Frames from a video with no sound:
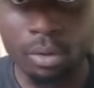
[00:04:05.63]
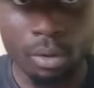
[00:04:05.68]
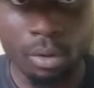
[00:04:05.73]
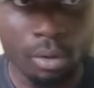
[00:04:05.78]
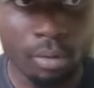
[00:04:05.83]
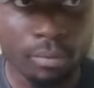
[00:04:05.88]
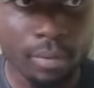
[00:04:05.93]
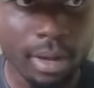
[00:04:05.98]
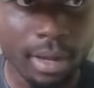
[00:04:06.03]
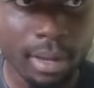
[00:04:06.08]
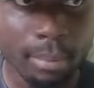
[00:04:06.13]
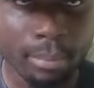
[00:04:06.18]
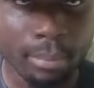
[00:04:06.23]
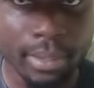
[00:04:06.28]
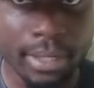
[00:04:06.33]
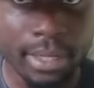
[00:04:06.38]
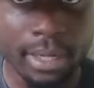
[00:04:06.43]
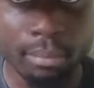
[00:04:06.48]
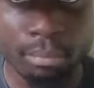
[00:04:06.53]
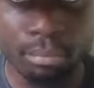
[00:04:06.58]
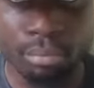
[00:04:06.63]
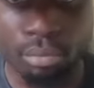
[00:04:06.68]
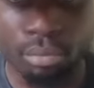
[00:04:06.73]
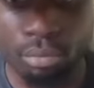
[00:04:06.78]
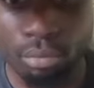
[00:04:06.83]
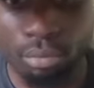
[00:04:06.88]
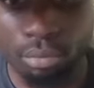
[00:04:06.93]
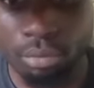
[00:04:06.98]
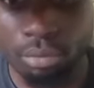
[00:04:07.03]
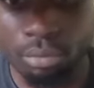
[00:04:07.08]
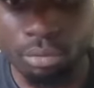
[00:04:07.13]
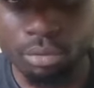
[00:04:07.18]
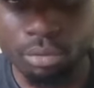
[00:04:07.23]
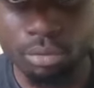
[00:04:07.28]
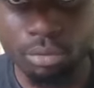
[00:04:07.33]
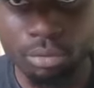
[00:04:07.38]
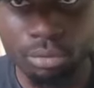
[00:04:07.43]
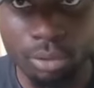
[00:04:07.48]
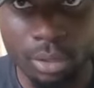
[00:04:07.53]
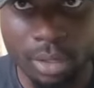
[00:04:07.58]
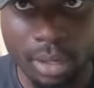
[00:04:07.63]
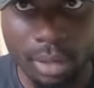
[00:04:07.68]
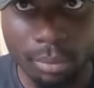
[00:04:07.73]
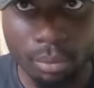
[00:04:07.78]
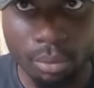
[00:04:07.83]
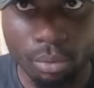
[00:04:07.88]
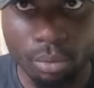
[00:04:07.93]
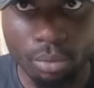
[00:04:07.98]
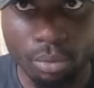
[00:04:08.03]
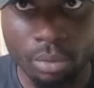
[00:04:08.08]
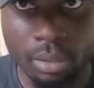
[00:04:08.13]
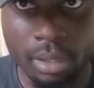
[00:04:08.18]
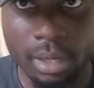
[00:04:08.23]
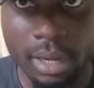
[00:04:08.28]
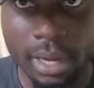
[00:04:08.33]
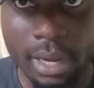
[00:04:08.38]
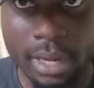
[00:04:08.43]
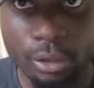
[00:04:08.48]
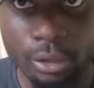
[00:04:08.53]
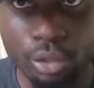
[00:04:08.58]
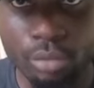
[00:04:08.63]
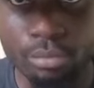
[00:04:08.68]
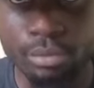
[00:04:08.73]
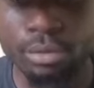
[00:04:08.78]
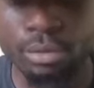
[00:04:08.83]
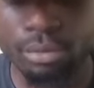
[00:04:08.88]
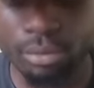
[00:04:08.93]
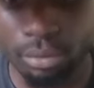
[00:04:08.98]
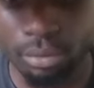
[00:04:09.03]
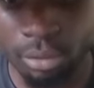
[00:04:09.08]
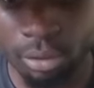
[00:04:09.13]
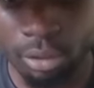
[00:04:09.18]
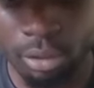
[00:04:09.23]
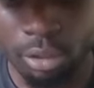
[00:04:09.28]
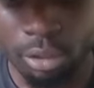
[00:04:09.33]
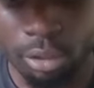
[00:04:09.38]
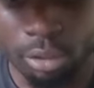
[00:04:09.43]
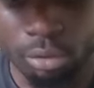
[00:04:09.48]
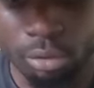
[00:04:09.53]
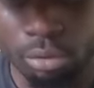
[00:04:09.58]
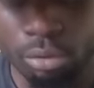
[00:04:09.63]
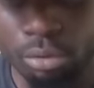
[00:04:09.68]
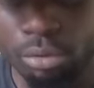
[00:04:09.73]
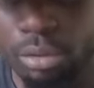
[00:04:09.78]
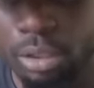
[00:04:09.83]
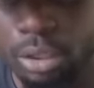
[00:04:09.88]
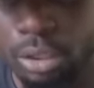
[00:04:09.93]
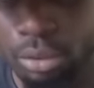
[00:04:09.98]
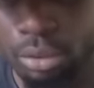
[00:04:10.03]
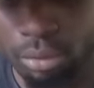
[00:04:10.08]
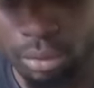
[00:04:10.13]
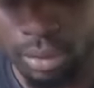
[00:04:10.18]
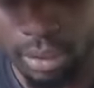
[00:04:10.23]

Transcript: on va rappeler la poule du Cameroun en 2002. Nous étions